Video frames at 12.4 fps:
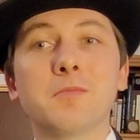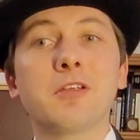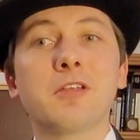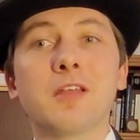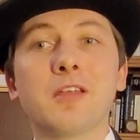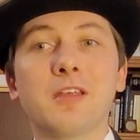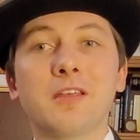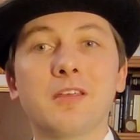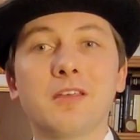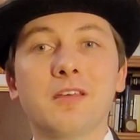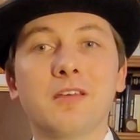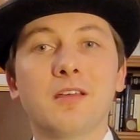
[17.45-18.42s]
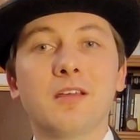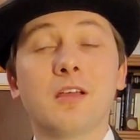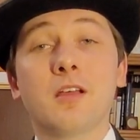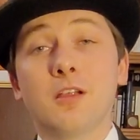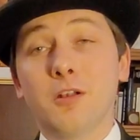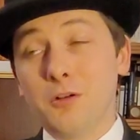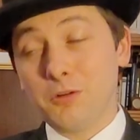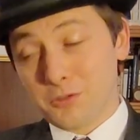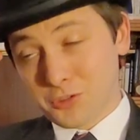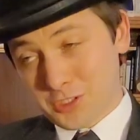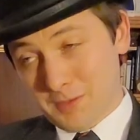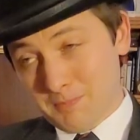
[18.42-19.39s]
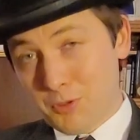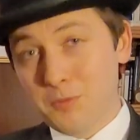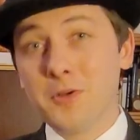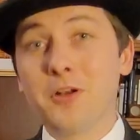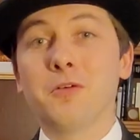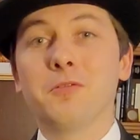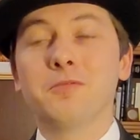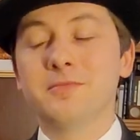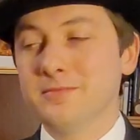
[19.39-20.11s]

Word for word: britannique, le chapeau melon.